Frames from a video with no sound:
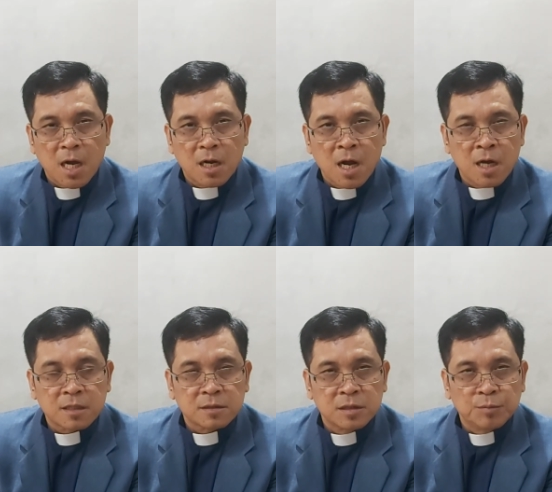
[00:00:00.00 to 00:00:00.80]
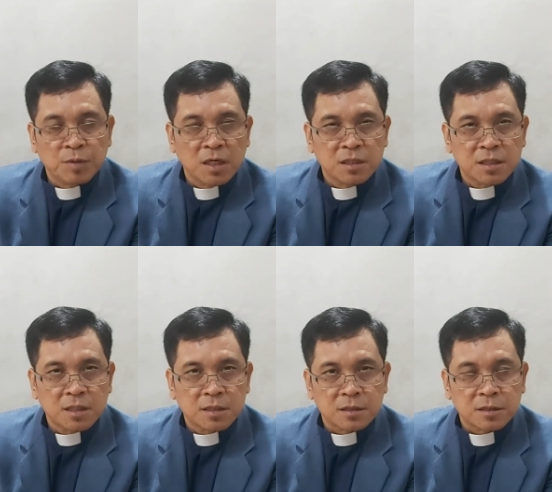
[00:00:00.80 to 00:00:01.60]
Hak-hak
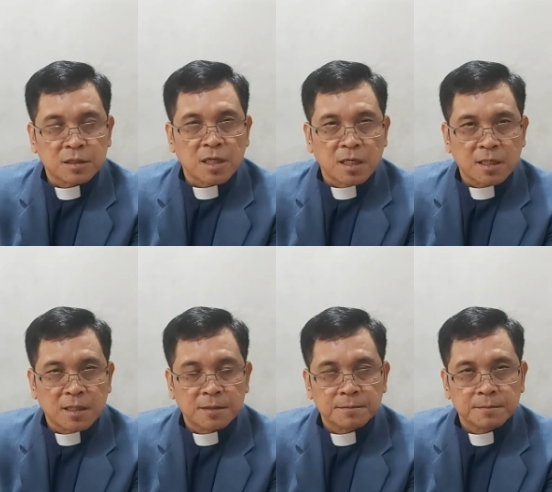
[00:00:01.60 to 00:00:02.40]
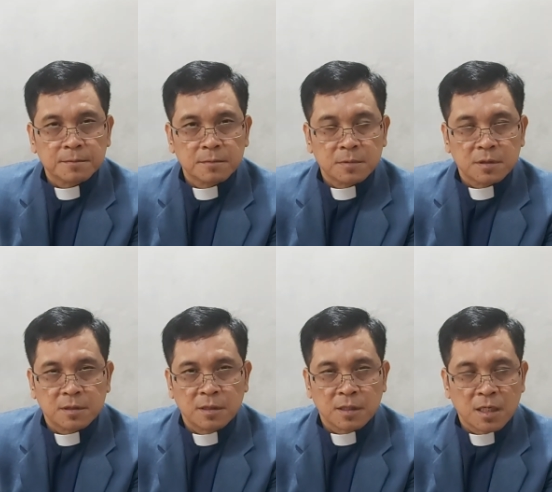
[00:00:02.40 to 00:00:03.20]
sipilnya setara
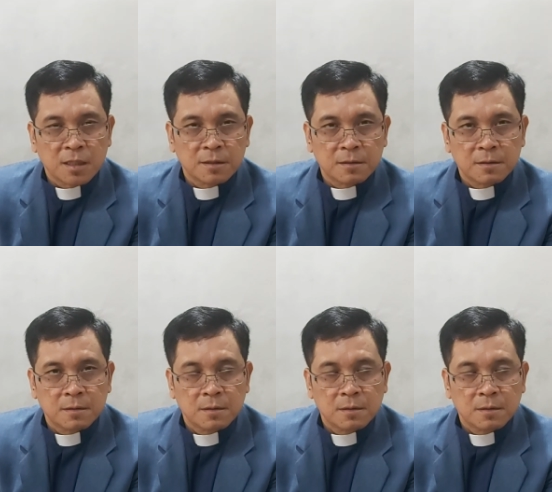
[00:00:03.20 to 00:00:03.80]
dengan